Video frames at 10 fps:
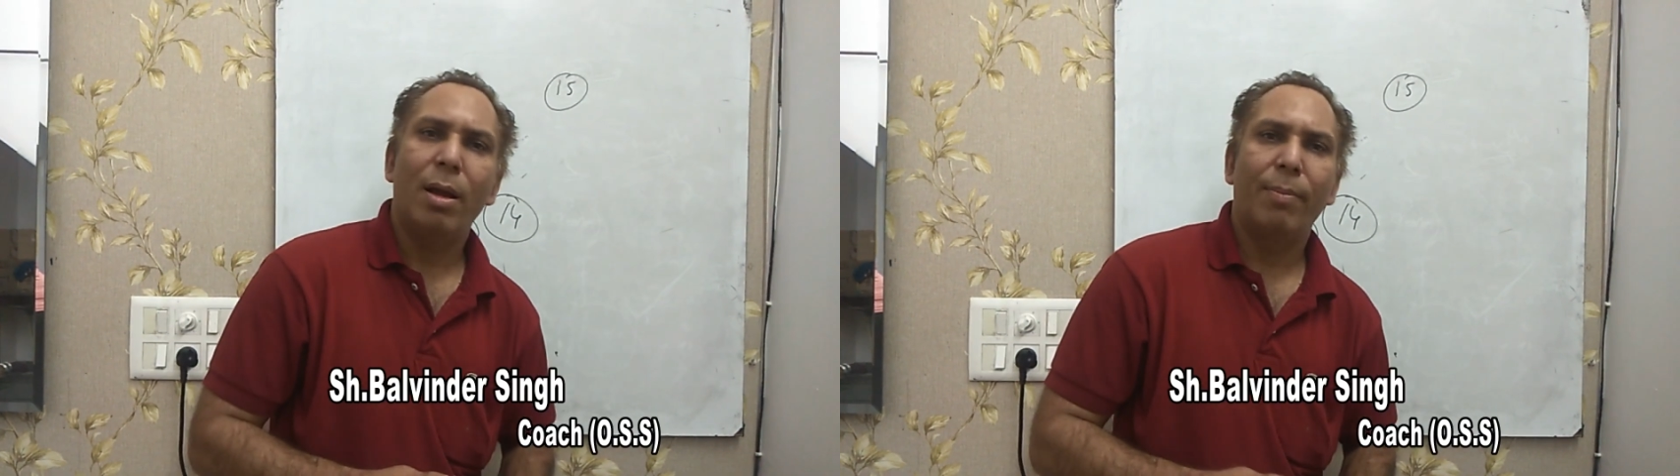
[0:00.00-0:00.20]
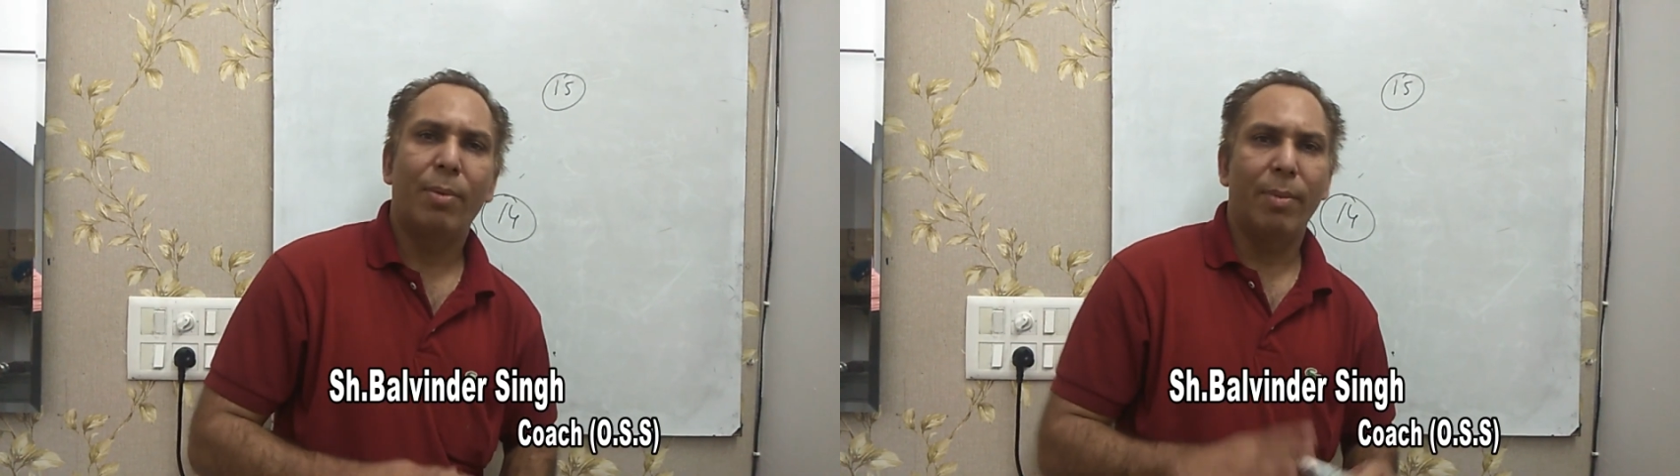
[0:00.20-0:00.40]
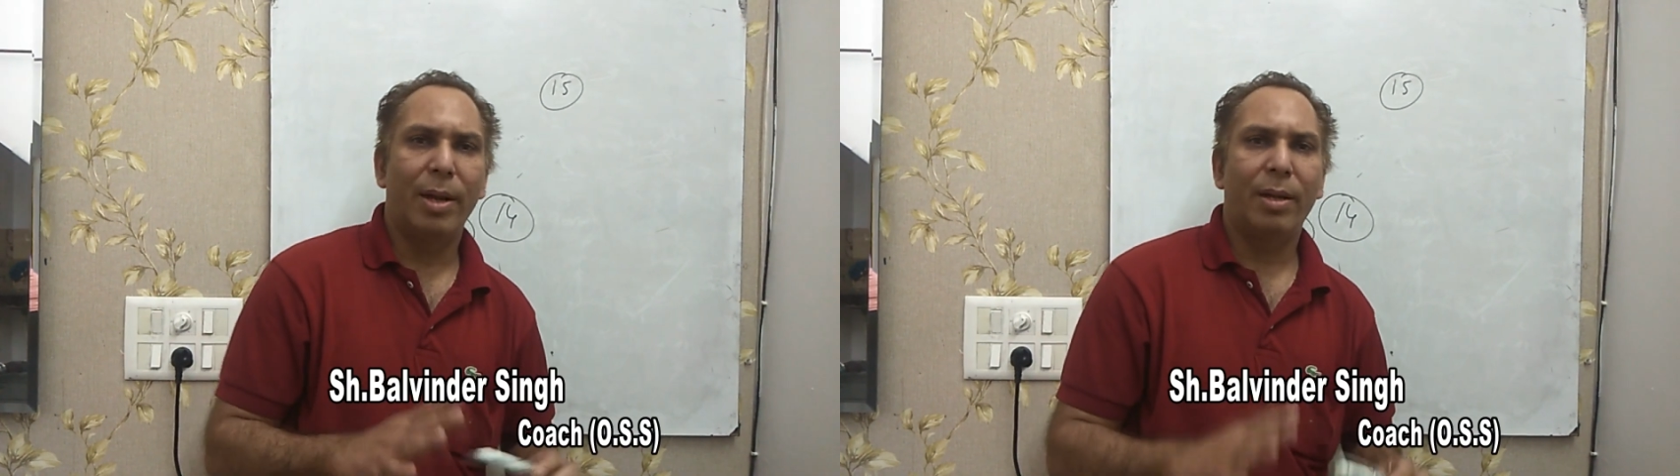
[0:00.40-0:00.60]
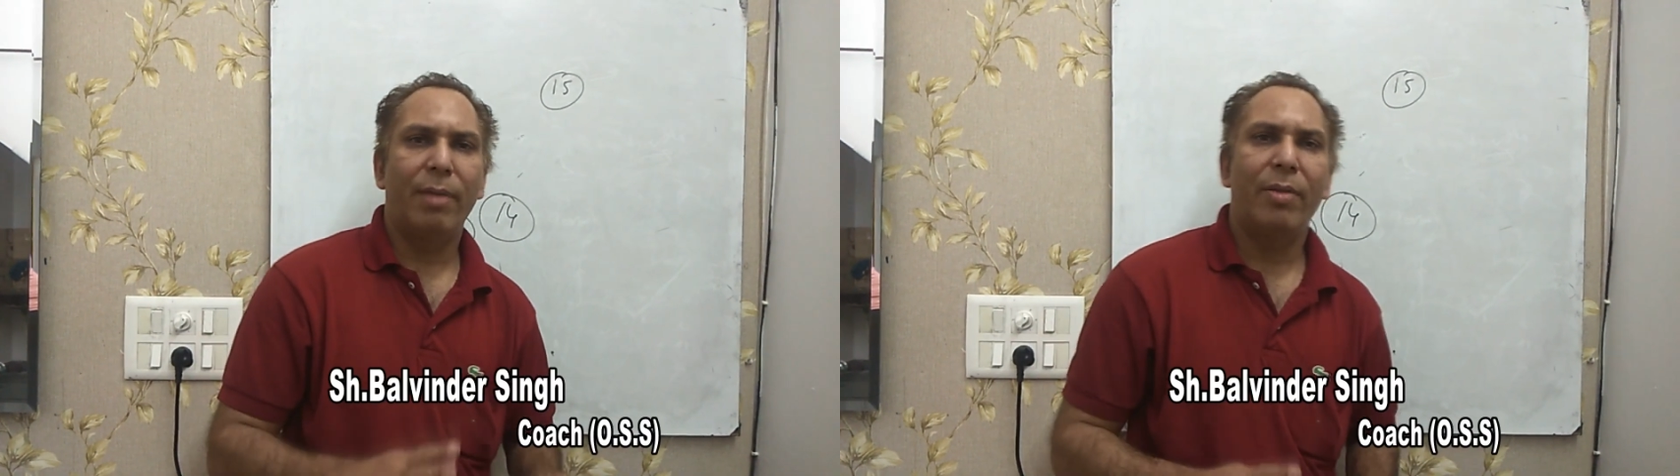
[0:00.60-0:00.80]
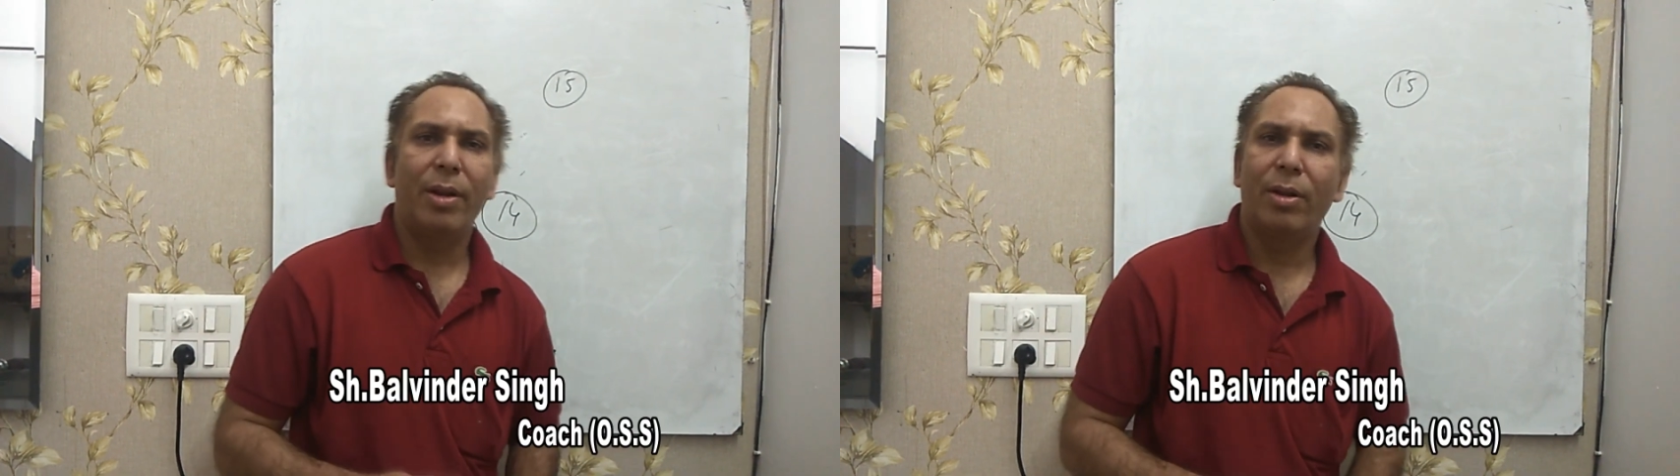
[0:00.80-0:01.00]
आप कमांड
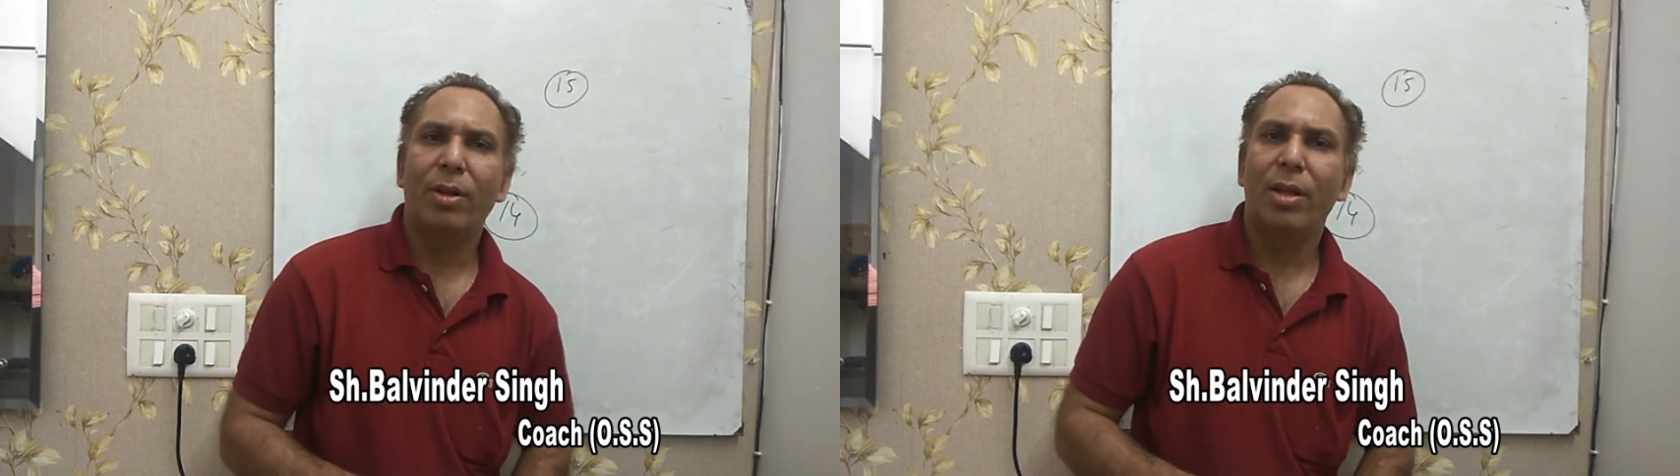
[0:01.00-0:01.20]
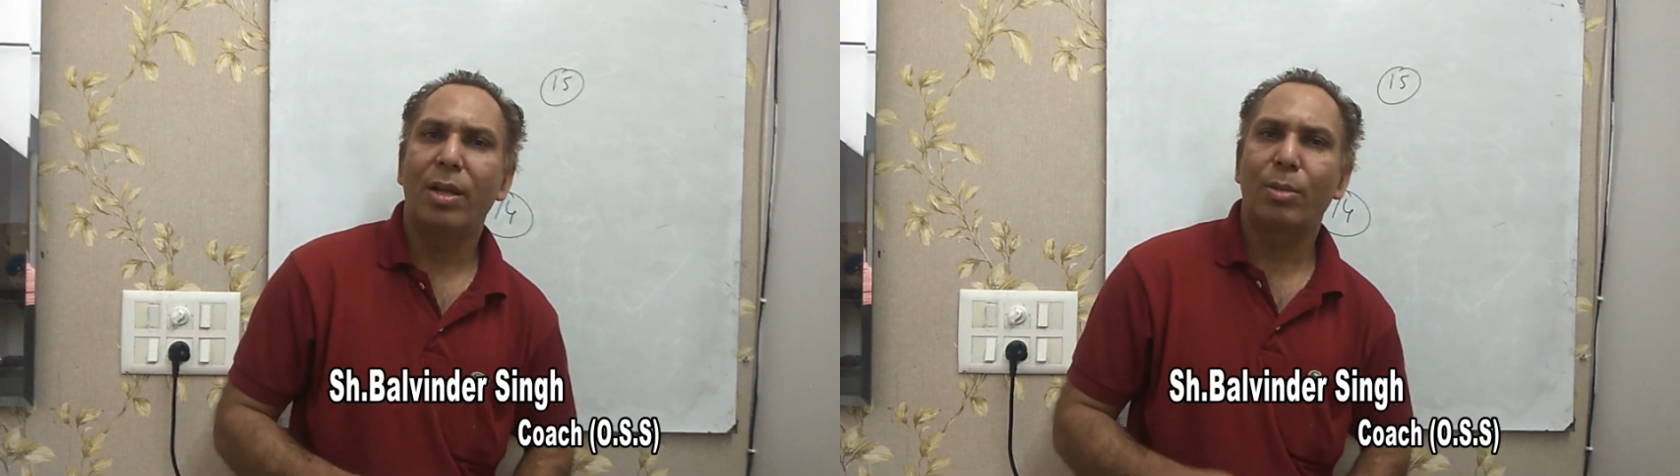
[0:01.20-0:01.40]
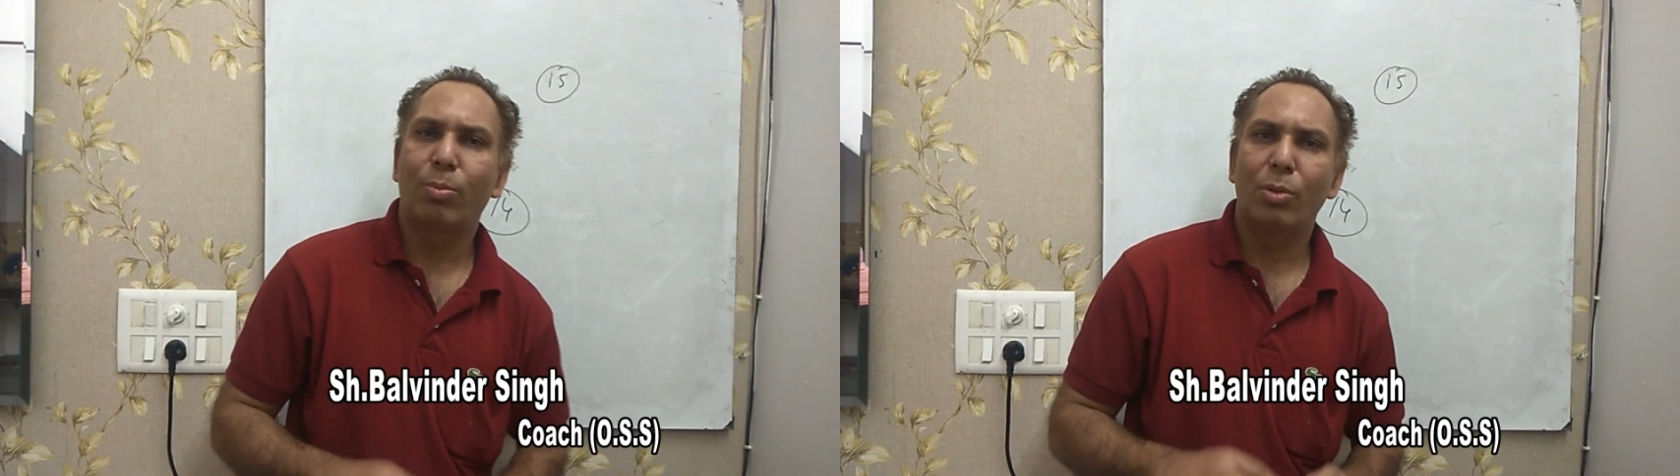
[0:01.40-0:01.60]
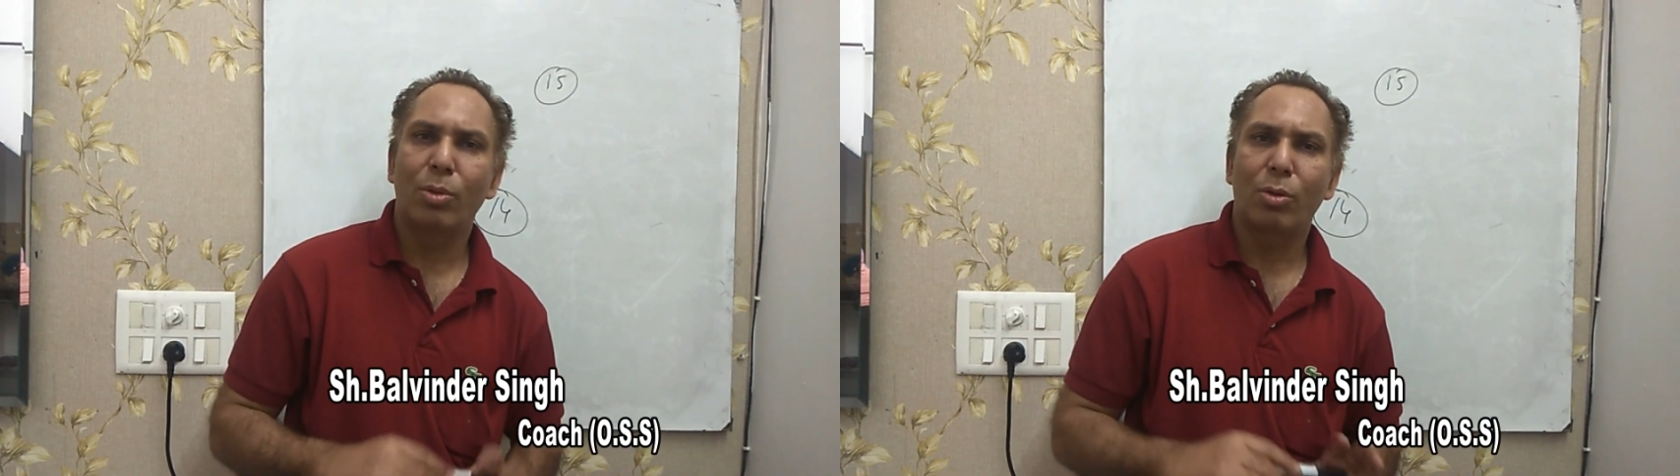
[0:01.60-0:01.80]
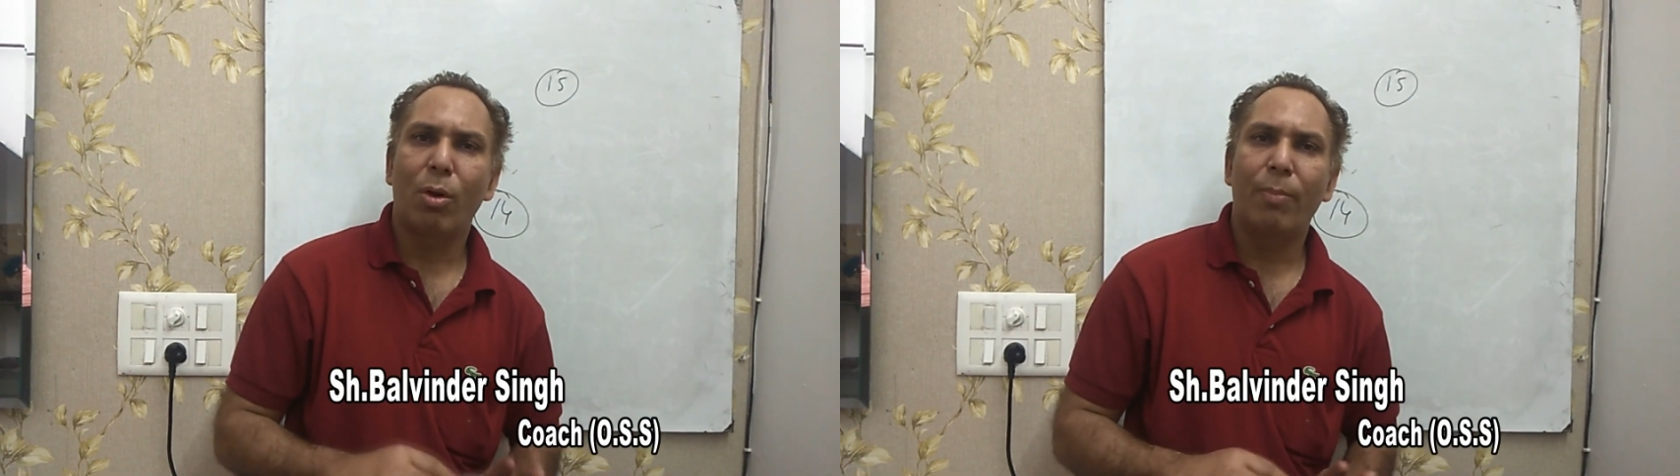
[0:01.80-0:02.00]
की वेट कीजिए
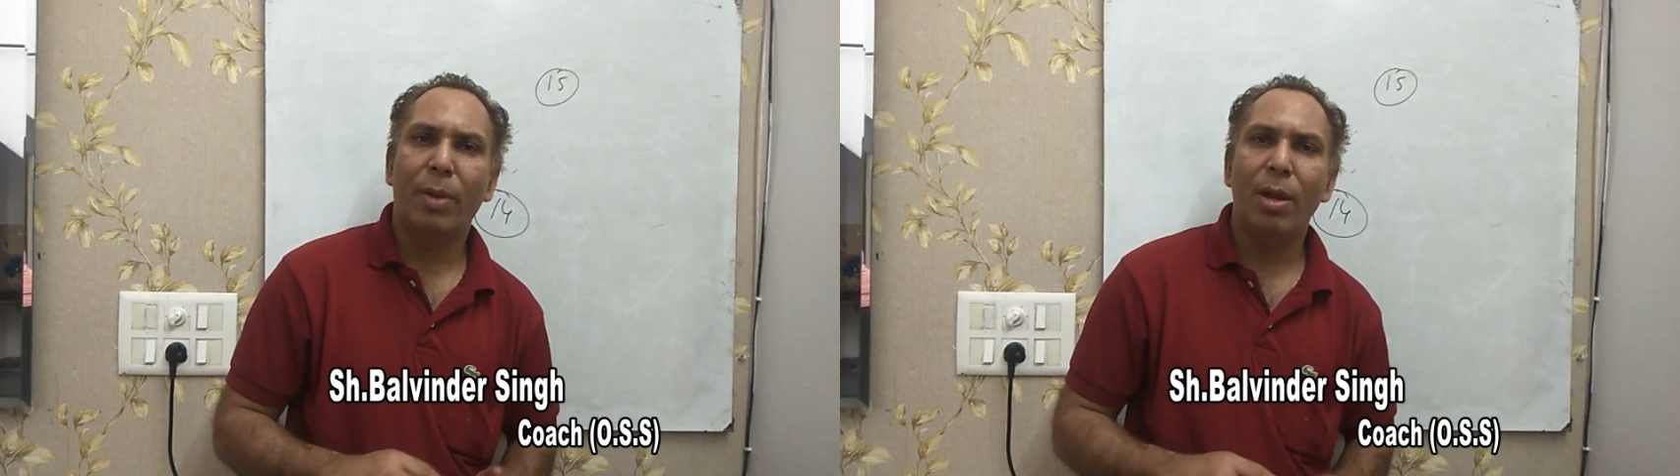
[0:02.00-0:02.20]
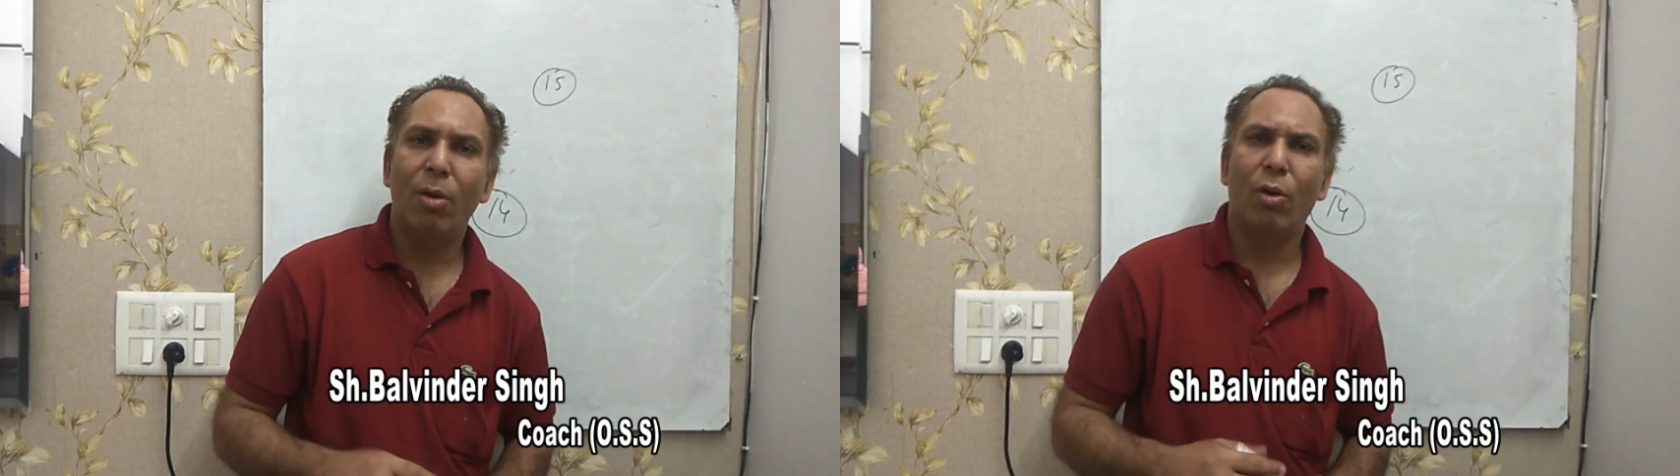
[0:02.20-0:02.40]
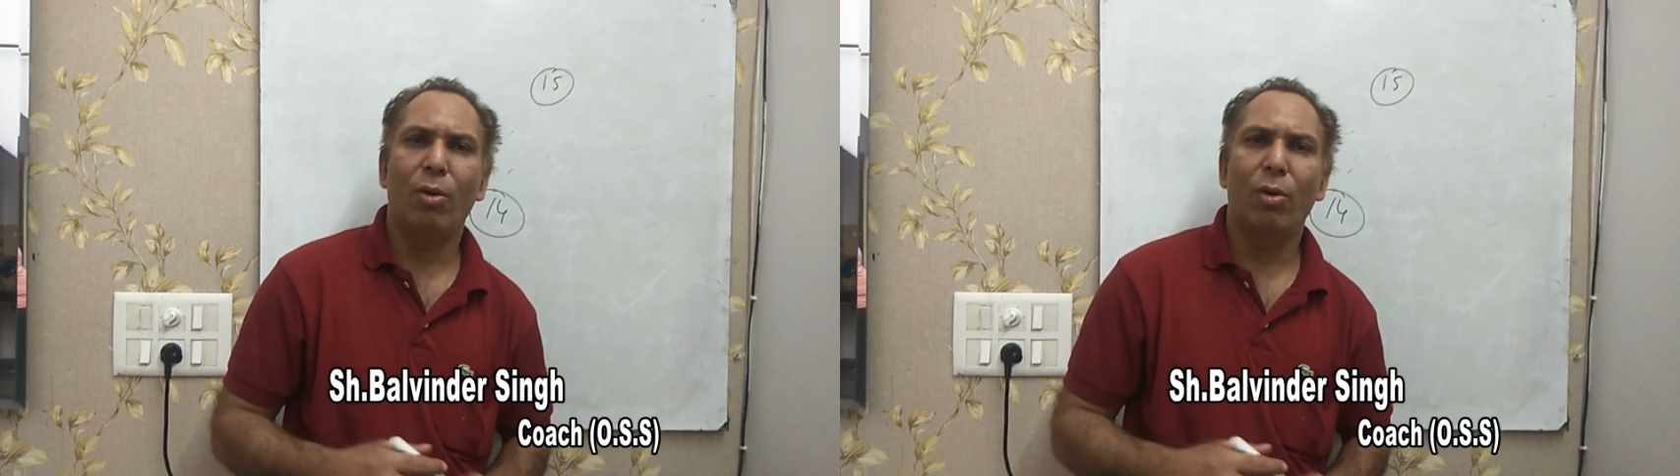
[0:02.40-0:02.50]
स्टॉप की